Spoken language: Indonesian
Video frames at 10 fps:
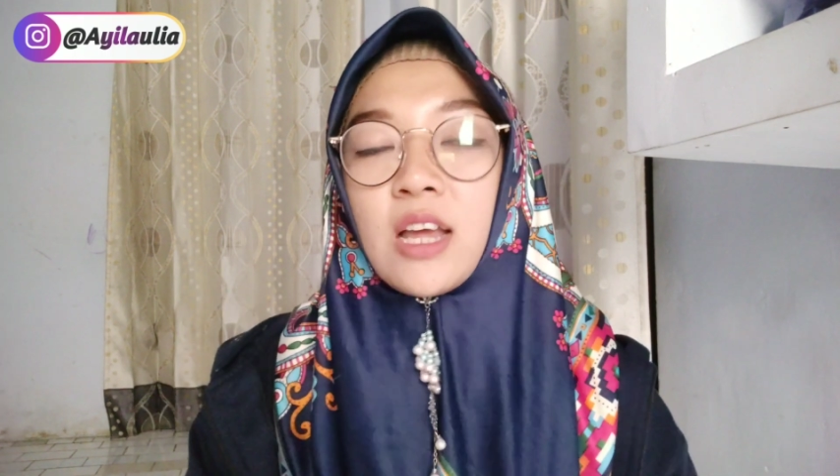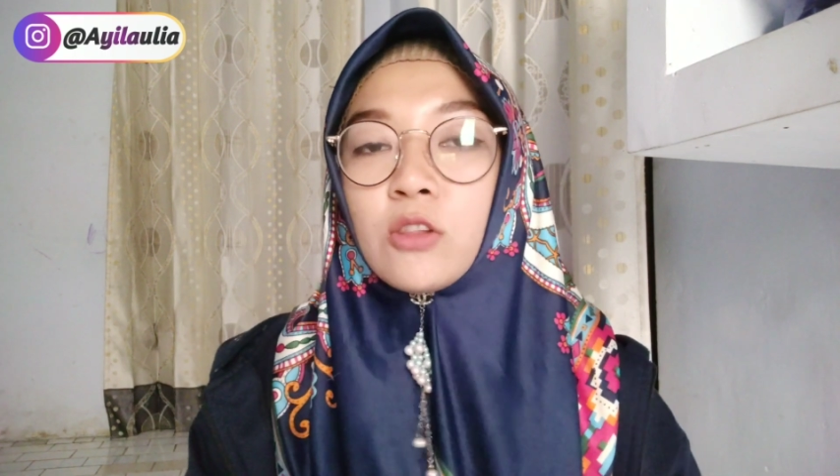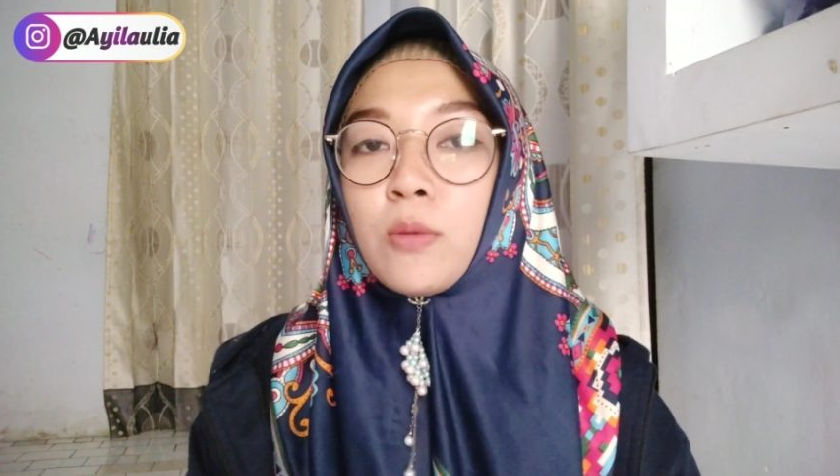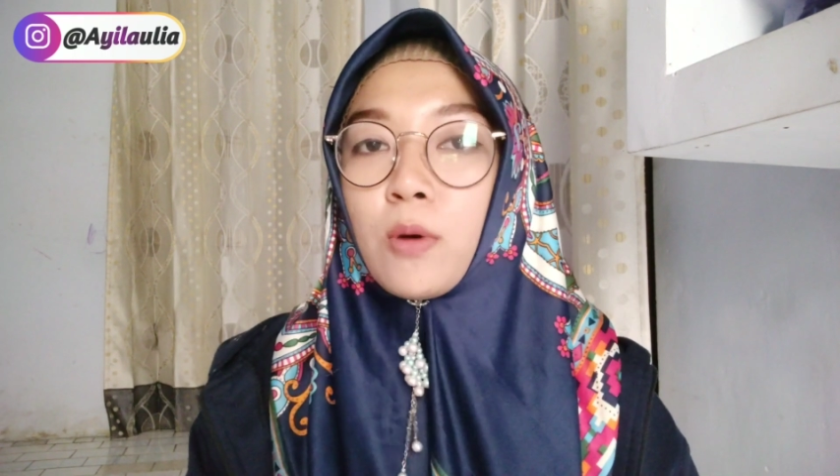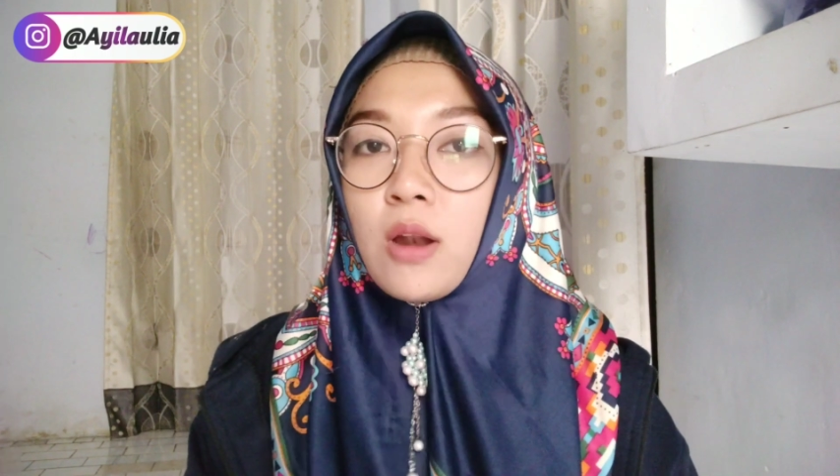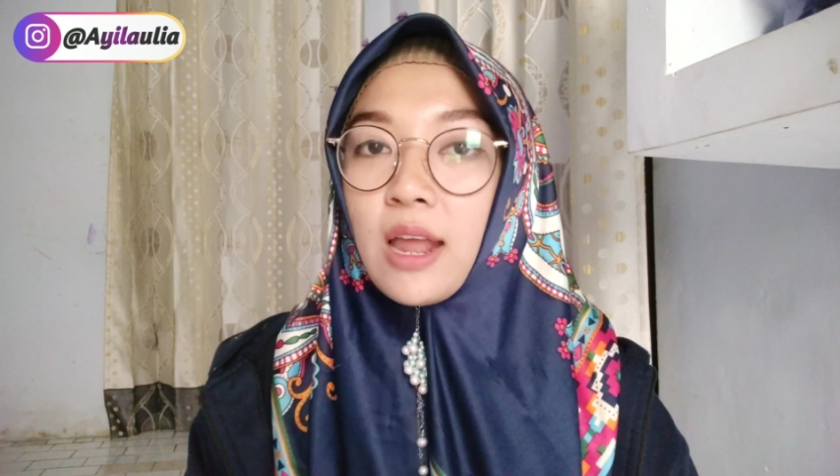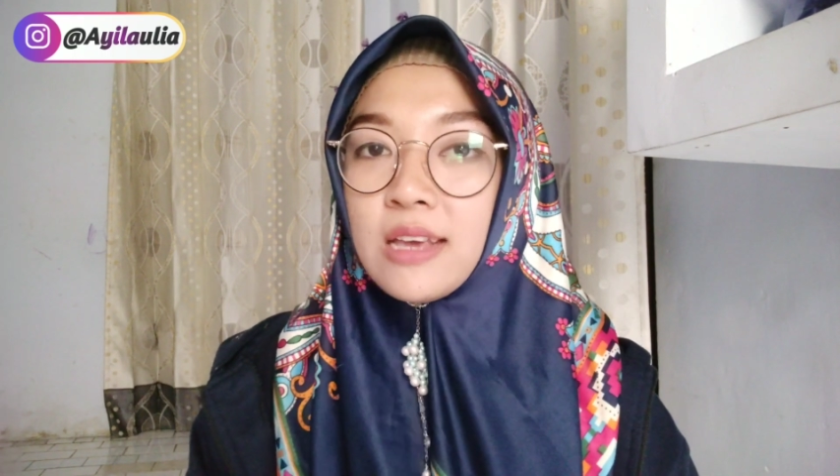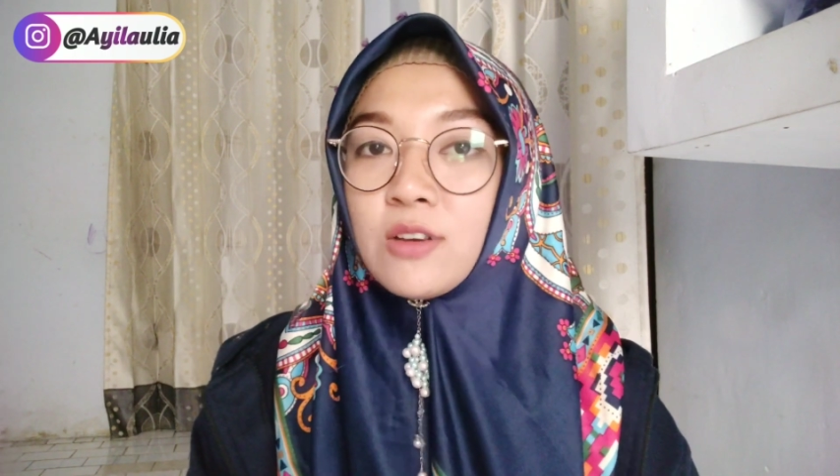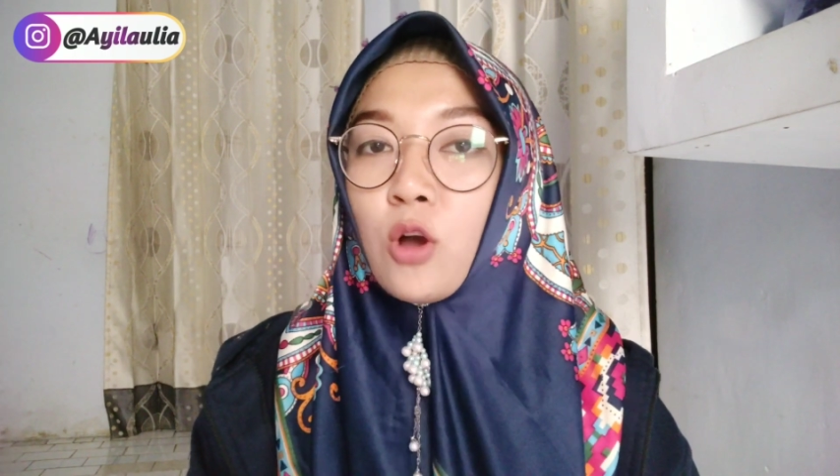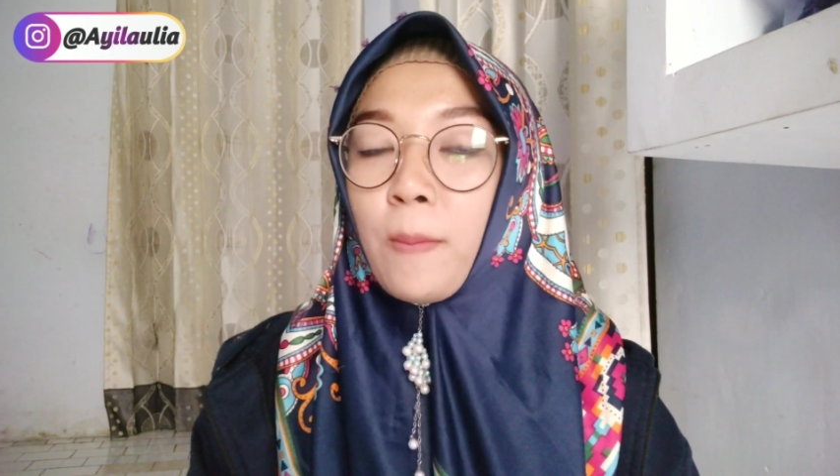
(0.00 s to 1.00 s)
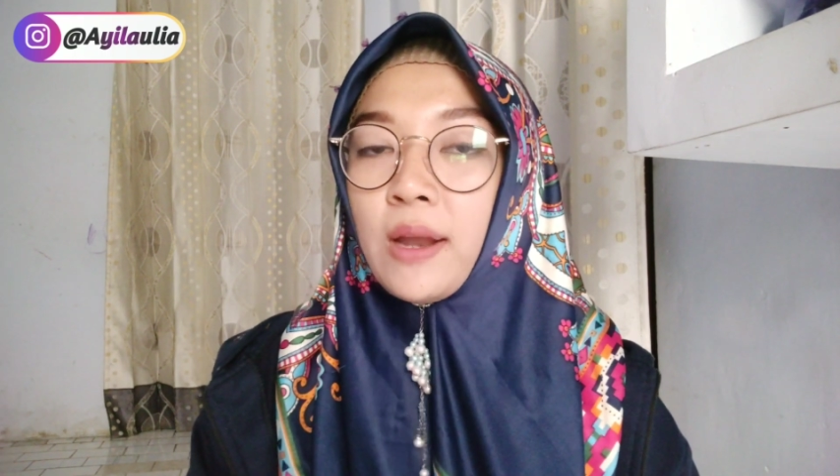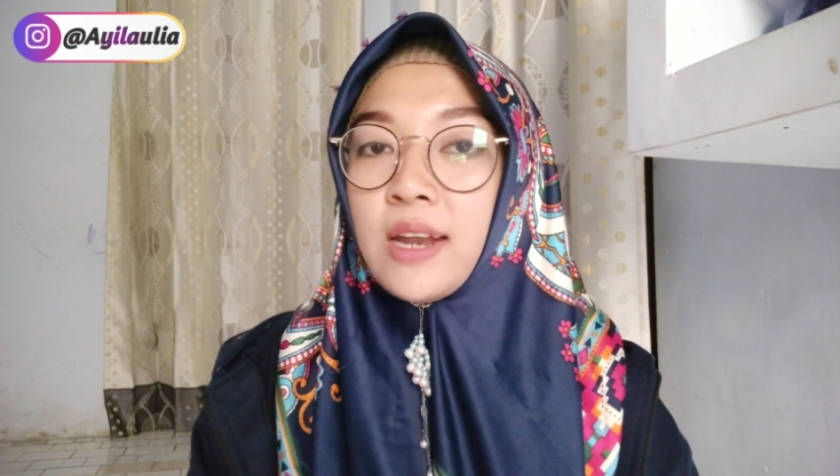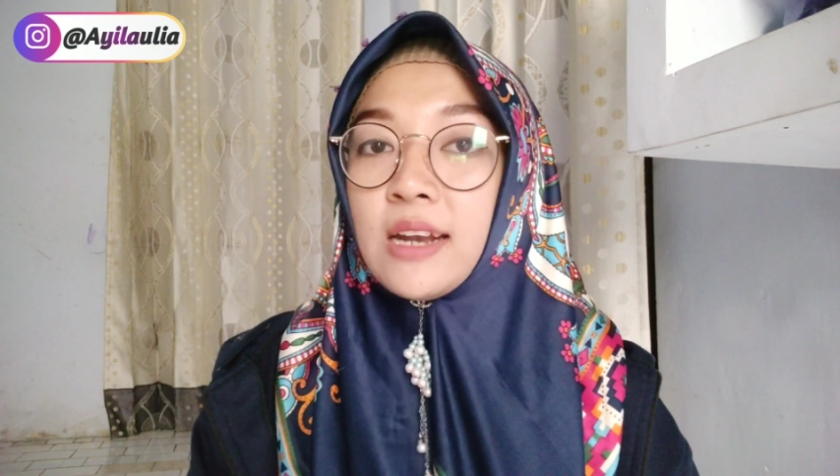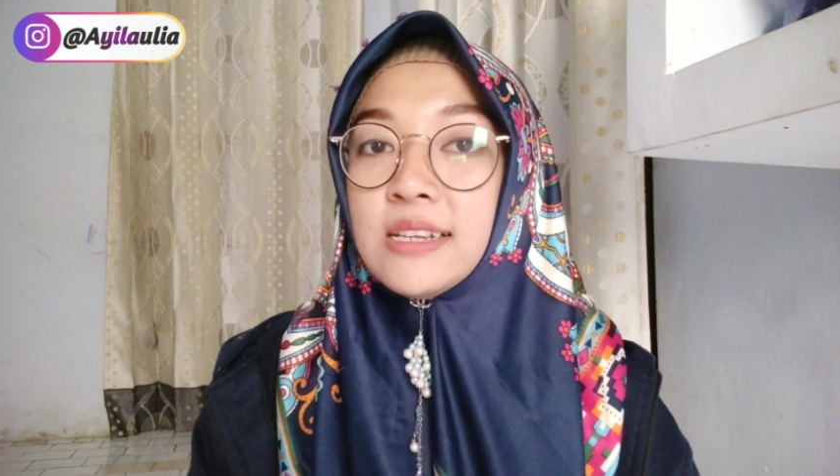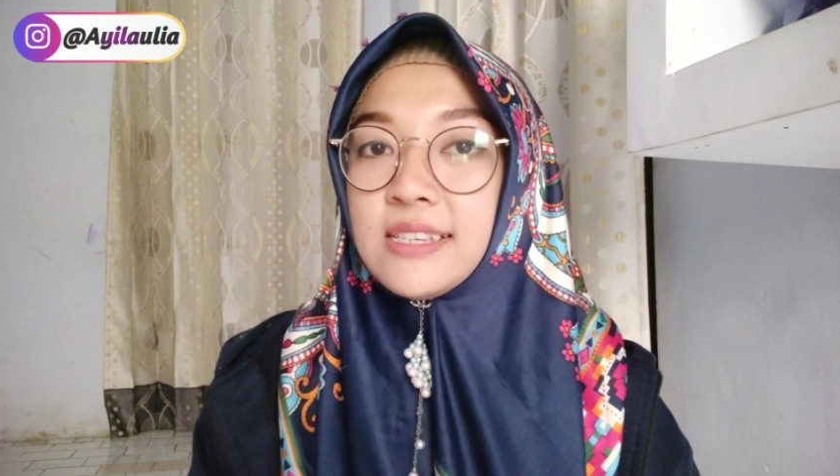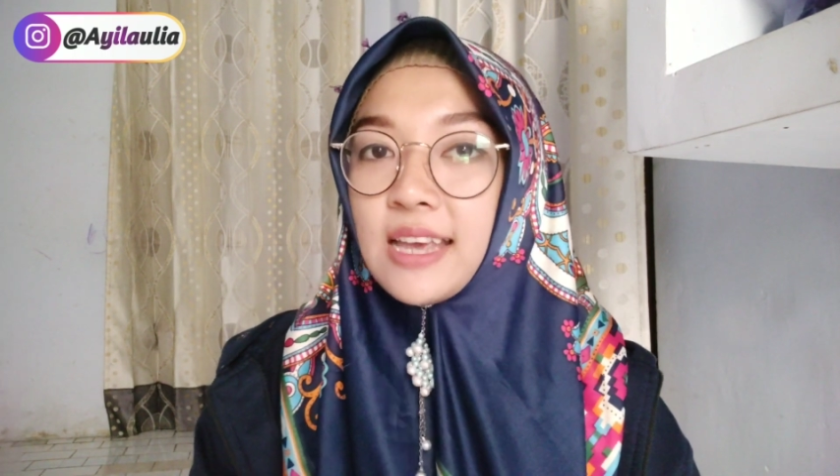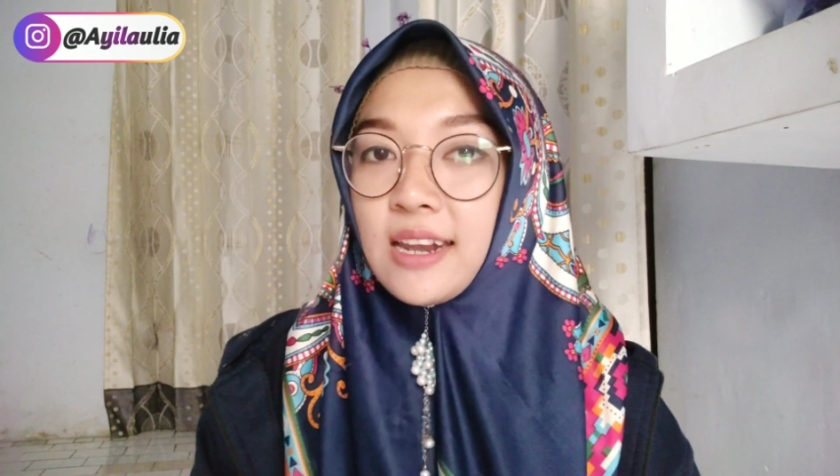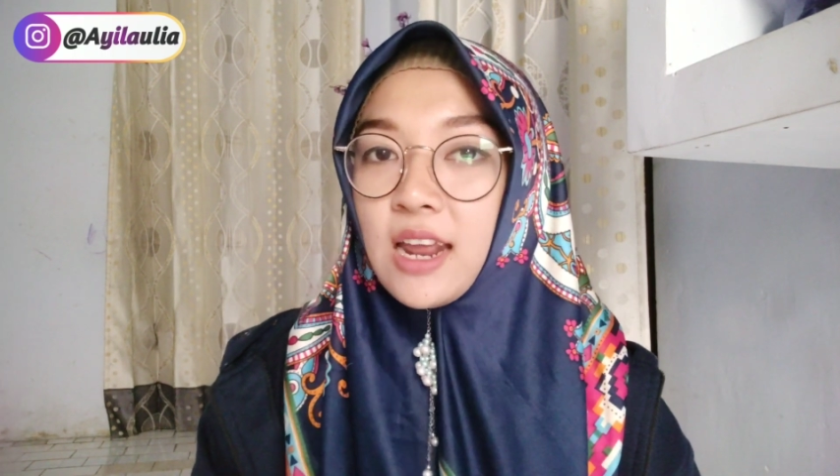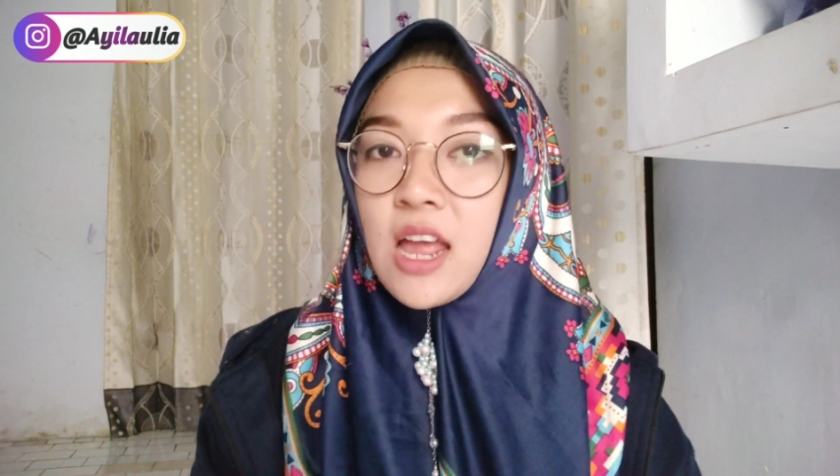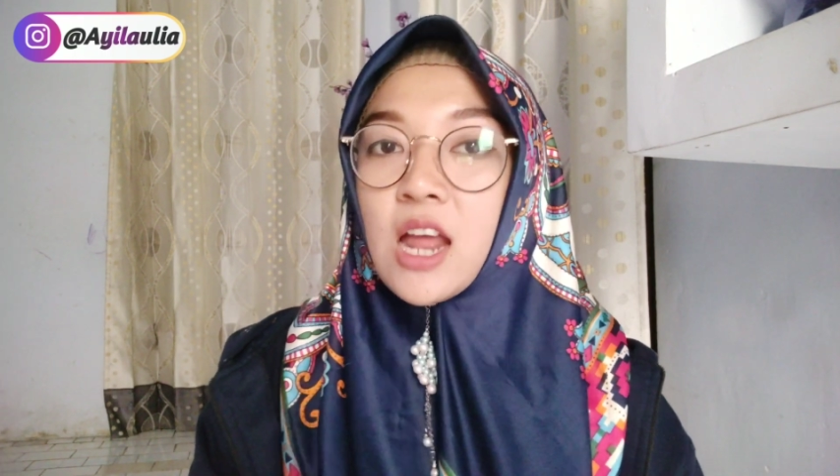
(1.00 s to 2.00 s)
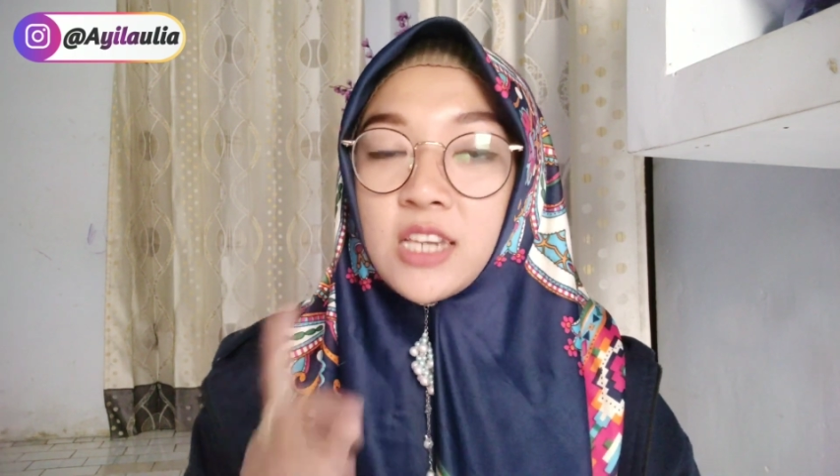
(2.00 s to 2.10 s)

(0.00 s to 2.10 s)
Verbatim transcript: tekan tombol like, komen, dan di-share.